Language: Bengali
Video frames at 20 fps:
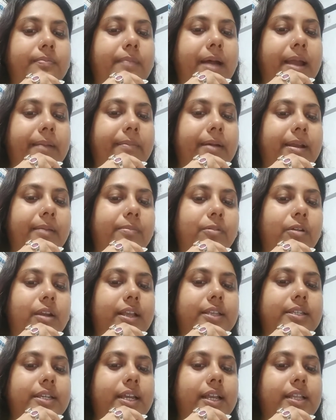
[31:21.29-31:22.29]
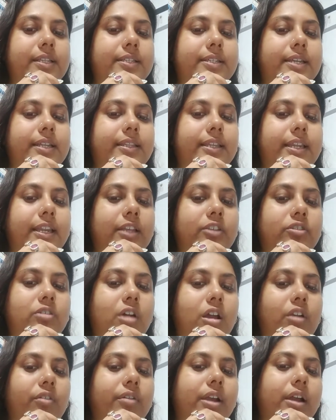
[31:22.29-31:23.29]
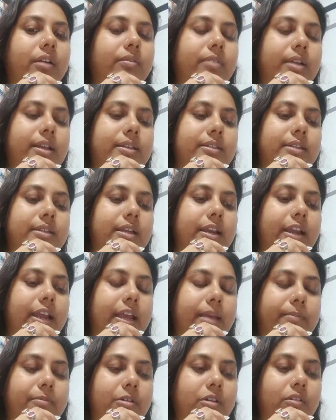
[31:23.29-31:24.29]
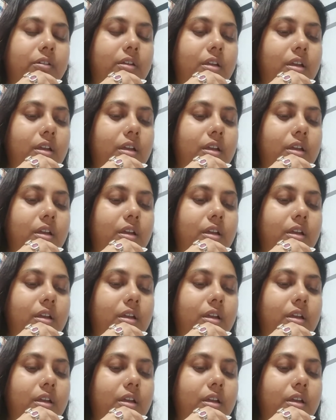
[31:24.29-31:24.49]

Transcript: বারবার বলেছেন যে তিনি ছলনা করেছিলেন এবং